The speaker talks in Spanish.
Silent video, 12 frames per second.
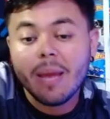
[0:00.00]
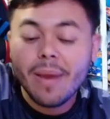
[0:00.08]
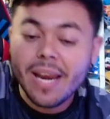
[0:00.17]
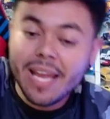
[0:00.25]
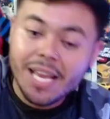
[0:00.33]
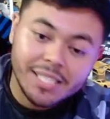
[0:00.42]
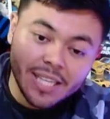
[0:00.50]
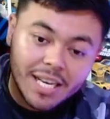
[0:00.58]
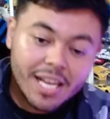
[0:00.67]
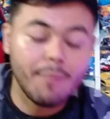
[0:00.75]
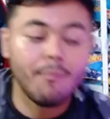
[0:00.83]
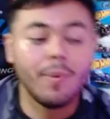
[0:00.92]
de la MLS
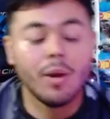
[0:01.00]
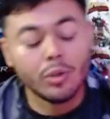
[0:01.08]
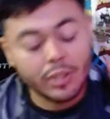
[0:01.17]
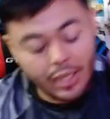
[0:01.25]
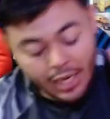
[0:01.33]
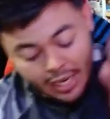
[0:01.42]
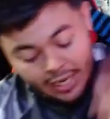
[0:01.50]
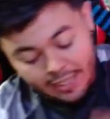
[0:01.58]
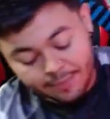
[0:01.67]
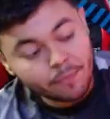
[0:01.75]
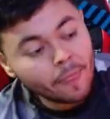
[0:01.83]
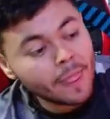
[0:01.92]
y el campeón de
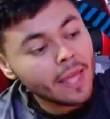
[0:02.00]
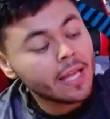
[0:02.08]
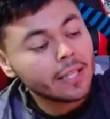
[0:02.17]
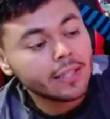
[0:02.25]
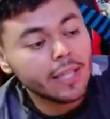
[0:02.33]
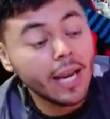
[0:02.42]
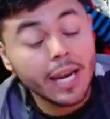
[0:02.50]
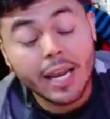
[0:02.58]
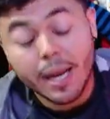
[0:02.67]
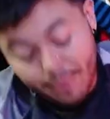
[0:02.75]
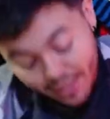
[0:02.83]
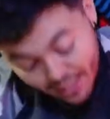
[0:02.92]
la,
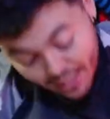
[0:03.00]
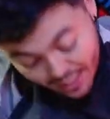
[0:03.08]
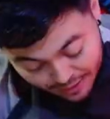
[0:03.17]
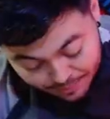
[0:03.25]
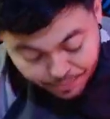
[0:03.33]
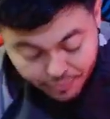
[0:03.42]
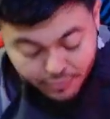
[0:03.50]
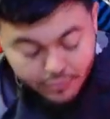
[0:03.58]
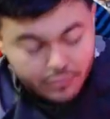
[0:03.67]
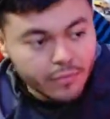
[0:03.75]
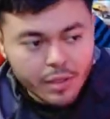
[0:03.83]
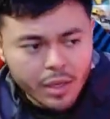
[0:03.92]
Liga Mexicana.
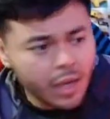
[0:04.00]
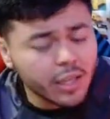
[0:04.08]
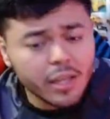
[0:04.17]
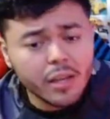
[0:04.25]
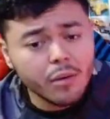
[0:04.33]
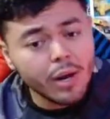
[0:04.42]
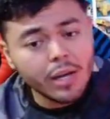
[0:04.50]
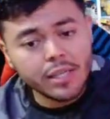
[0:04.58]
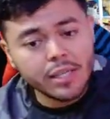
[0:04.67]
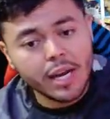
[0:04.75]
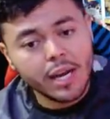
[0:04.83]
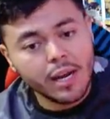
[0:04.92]
Aquí
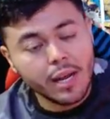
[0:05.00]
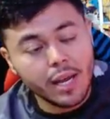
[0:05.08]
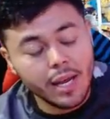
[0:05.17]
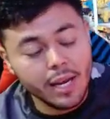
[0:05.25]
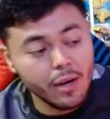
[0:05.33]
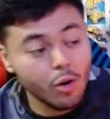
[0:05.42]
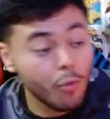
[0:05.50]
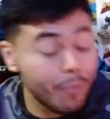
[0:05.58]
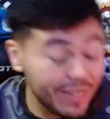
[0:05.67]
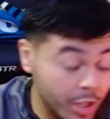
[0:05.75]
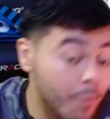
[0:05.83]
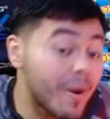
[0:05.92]
igual ya eh,
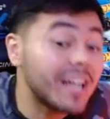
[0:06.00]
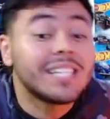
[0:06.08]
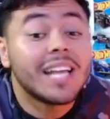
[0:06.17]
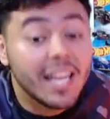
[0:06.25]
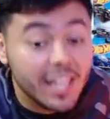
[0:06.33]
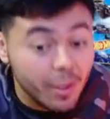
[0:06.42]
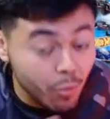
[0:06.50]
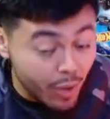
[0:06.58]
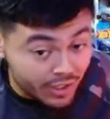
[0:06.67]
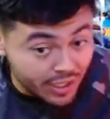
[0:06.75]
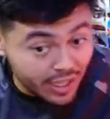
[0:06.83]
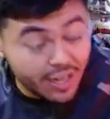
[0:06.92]
los partidos van a ser ahí de
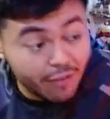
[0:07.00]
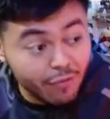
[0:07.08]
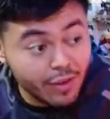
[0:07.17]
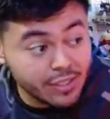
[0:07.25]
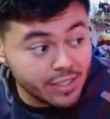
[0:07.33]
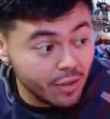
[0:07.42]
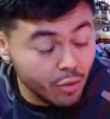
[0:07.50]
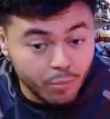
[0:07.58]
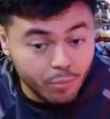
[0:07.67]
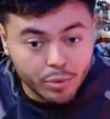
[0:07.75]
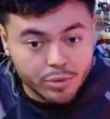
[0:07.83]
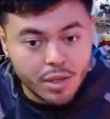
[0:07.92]
vuelta en la fase de
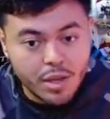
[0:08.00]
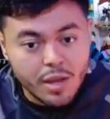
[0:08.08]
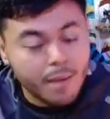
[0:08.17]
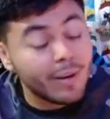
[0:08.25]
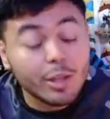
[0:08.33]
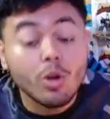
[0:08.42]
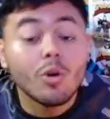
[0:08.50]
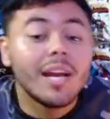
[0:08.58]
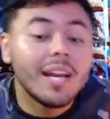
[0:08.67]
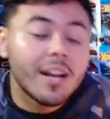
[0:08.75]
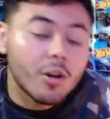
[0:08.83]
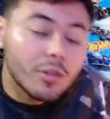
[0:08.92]
grupos
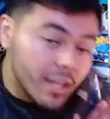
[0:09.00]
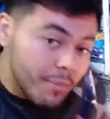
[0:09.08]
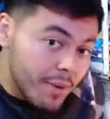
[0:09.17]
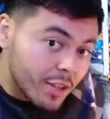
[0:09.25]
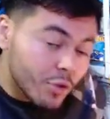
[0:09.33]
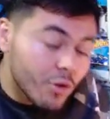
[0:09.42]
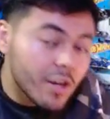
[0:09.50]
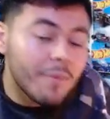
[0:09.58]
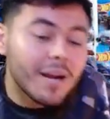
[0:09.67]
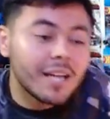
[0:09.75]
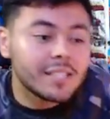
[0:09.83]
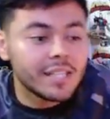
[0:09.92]
perdón, en la ronda
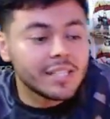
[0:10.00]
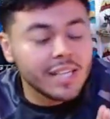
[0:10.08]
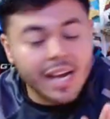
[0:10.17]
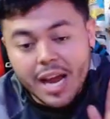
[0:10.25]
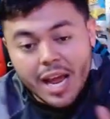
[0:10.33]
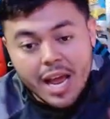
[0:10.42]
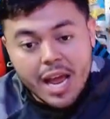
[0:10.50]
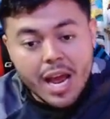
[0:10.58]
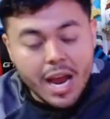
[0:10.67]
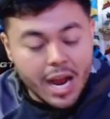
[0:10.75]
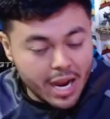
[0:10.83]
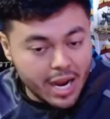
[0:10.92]
eliminatoria van a ser ya
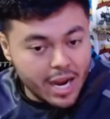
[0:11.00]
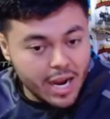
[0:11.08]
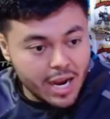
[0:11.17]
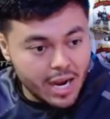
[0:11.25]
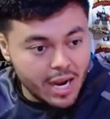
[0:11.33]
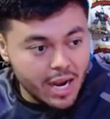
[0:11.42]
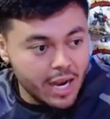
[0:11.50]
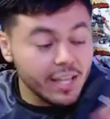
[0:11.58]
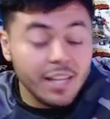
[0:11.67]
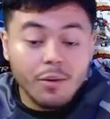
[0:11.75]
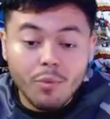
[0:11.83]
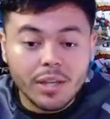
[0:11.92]
ah,
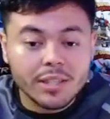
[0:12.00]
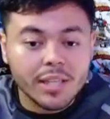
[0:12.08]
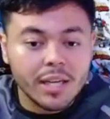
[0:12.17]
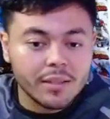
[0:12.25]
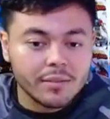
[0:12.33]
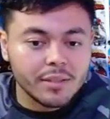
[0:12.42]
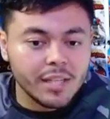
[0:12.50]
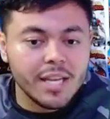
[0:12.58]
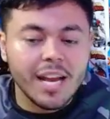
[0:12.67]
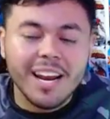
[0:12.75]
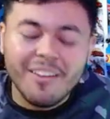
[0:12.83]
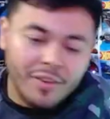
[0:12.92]
a, ida y vuelta
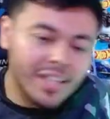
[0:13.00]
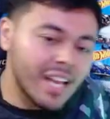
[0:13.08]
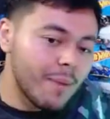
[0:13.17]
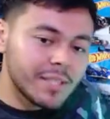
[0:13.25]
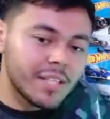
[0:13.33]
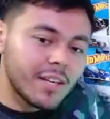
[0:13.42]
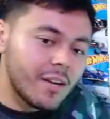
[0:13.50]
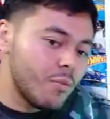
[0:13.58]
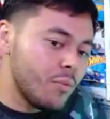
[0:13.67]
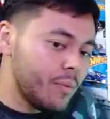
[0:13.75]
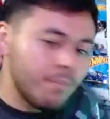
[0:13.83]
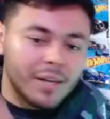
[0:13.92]
y ya la final va a ser
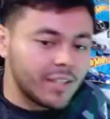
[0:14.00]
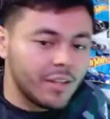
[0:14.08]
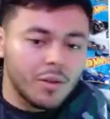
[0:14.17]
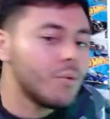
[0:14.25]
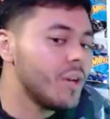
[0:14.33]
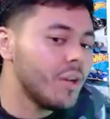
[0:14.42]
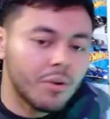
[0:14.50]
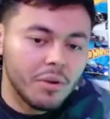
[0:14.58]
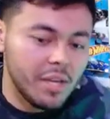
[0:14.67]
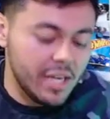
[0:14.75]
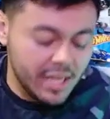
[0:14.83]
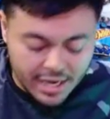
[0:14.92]
a un partido
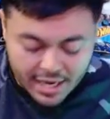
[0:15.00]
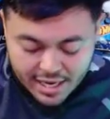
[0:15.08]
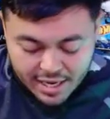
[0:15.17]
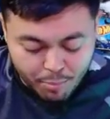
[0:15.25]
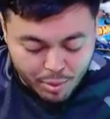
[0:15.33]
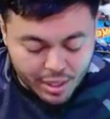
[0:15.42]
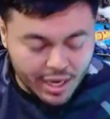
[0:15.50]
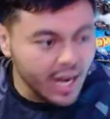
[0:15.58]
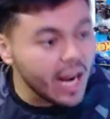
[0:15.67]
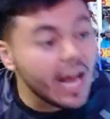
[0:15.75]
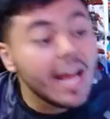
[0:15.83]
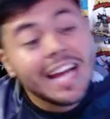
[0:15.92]
único y el que gane pues
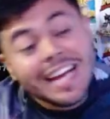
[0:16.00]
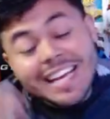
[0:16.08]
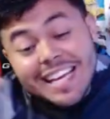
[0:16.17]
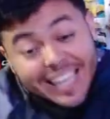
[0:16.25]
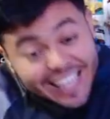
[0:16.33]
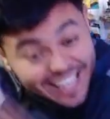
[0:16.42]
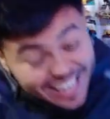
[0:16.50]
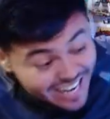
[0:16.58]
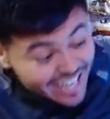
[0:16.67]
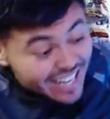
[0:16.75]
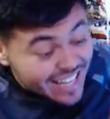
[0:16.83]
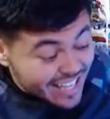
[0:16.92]
gana. Y el que
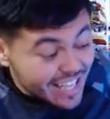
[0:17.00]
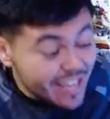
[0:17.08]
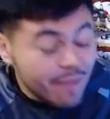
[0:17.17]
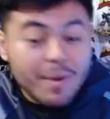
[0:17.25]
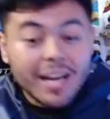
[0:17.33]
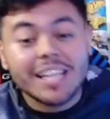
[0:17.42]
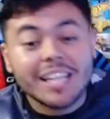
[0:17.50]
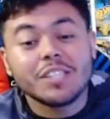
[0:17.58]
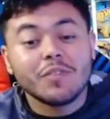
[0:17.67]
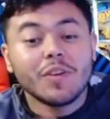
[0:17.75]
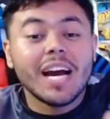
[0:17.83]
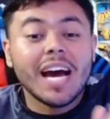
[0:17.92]
gana de aquí va a
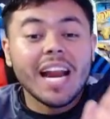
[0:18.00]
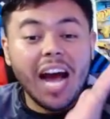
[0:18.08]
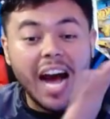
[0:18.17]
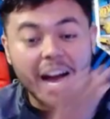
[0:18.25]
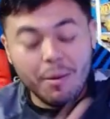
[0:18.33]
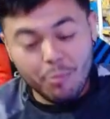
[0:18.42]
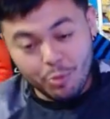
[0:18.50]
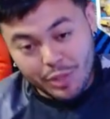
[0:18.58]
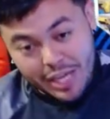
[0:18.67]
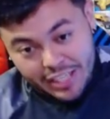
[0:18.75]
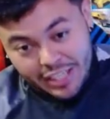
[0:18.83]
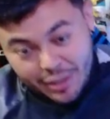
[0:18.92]
clasificar al
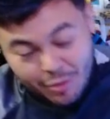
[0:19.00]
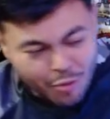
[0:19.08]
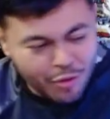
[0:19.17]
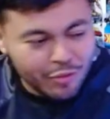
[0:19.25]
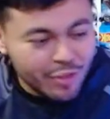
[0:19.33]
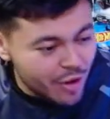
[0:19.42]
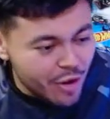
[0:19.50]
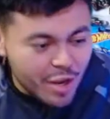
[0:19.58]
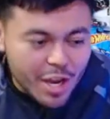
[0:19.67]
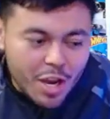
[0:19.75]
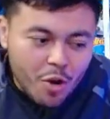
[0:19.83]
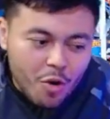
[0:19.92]
Mundial de Clubes.
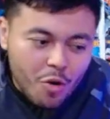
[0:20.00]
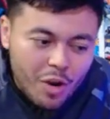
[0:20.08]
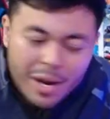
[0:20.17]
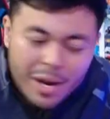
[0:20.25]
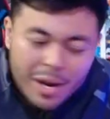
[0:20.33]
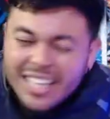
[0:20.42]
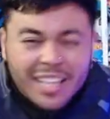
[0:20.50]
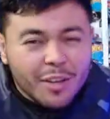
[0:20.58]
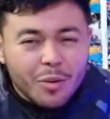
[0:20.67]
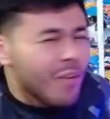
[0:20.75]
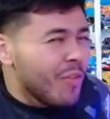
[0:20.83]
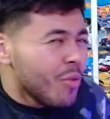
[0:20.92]
El Mundial
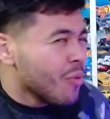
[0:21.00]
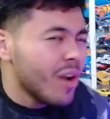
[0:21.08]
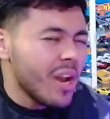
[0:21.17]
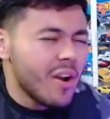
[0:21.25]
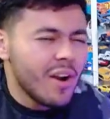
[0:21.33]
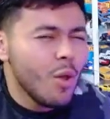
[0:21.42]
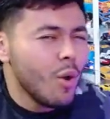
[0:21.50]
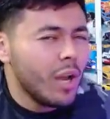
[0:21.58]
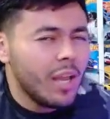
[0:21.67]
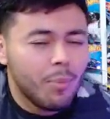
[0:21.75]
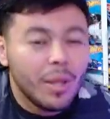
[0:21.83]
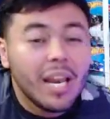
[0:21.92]
de Clubes nunca lo ha ganado
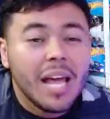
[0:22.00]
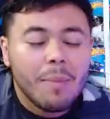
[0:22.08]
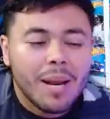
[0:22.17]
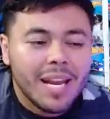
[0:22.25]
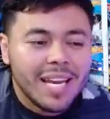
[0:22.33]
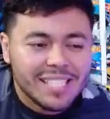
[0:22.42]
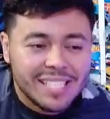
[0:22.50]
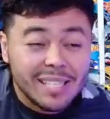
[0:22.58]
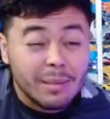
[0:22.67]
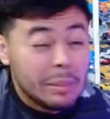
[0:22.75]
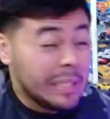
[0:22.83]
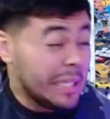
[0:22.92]
un equipo de la
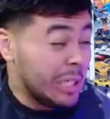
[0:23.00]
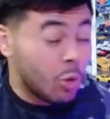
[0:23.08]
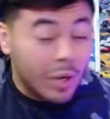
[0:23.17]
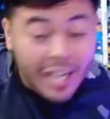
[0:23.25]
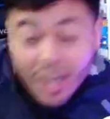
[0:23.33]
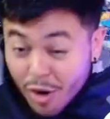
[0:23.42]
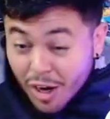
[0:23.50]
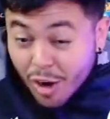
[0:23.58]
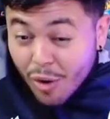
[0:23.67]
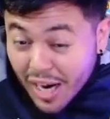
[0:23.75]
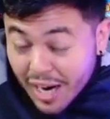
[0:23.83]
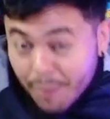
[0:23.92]
MLS y no creo
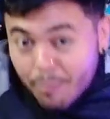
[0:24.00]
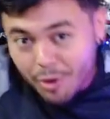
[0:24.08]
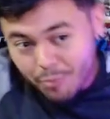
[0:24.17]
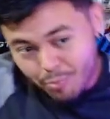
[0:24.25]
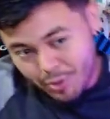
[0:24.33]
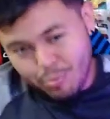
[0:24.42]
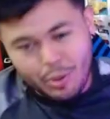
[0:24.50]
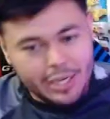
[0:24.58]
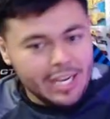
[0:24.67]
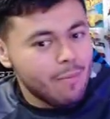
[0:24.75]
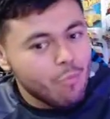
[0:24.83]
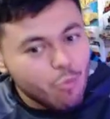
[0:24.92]
que lo haga, pero pues
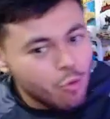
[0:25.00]
porque hay